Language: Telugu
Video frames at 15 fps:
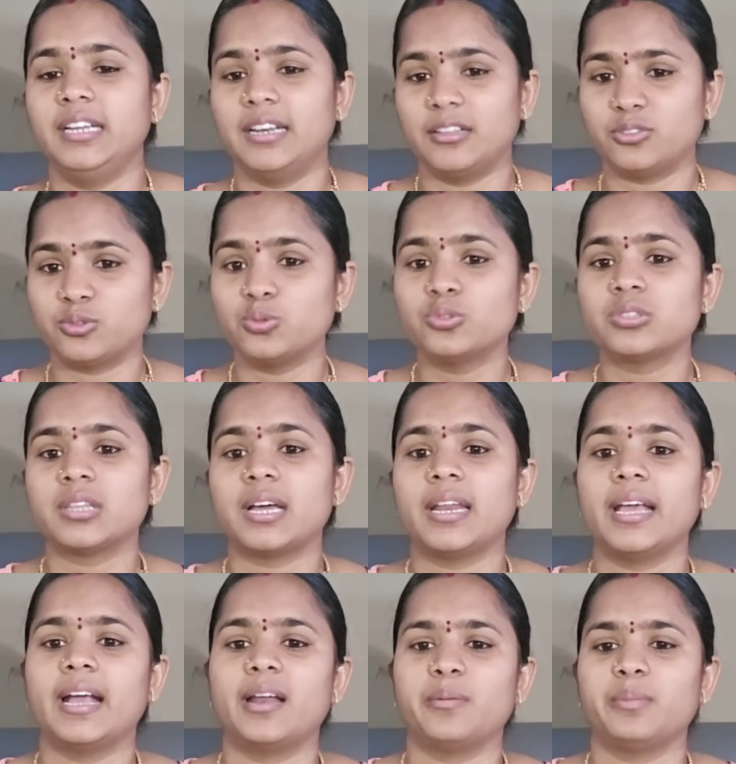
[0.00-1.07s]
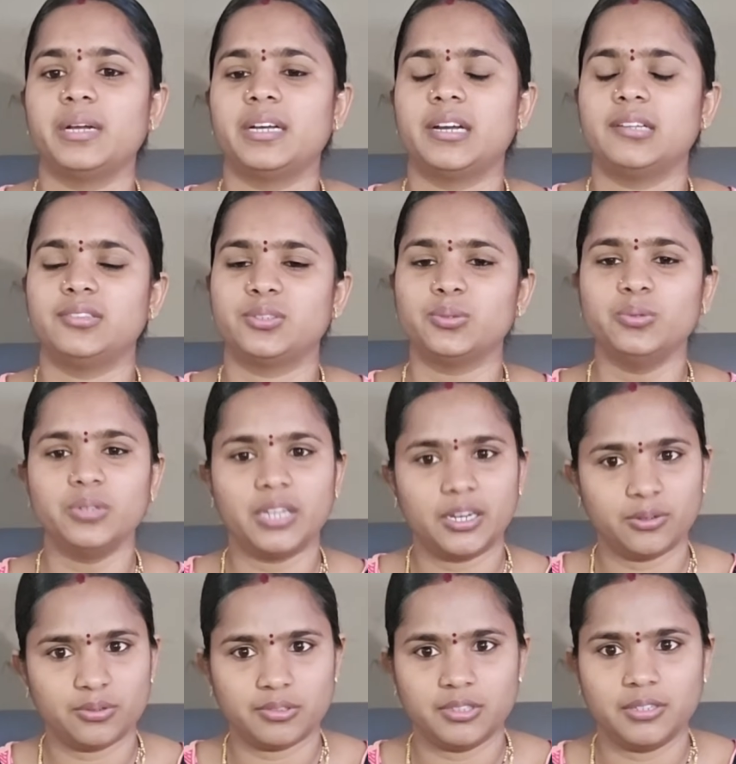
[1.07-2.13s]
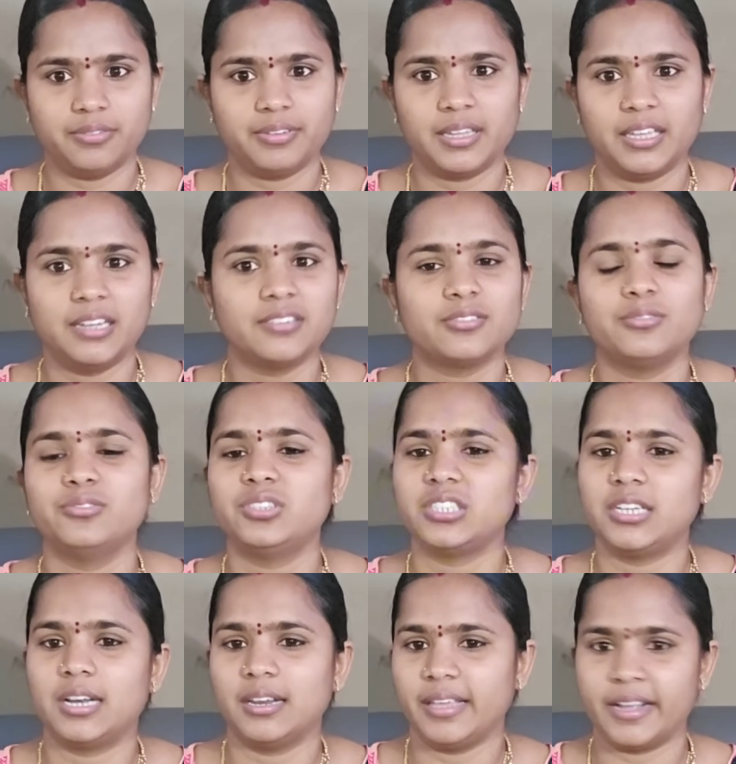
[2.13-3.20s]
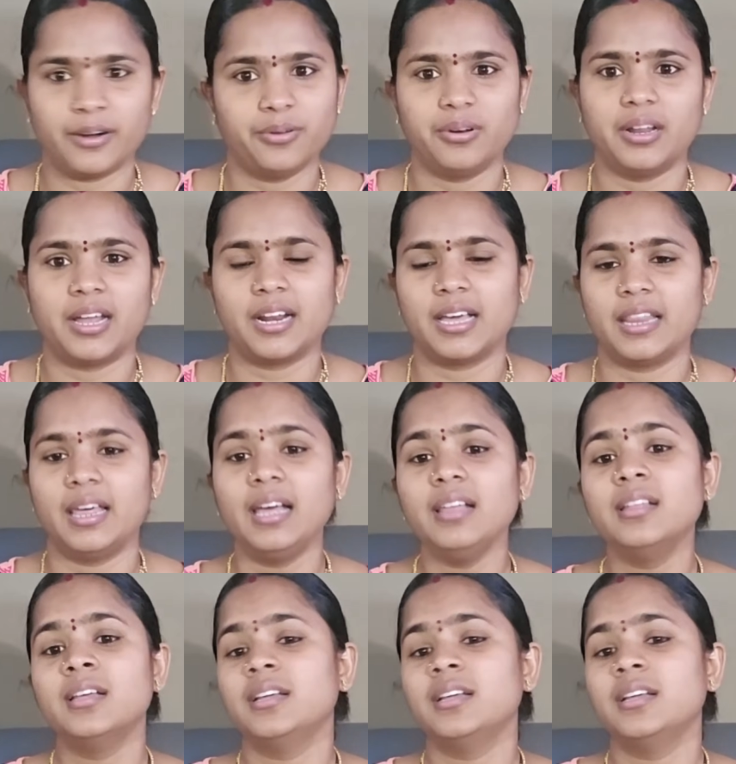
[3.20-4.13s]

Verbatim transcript: ఇట్లా చూస్తానే కనిపెట్టచ్చు నేను ట్వంటీ ఫైవ్ ఇయర్స్ నుంచి ఇట్లా ఇక్కడ ఉన్నాను కదా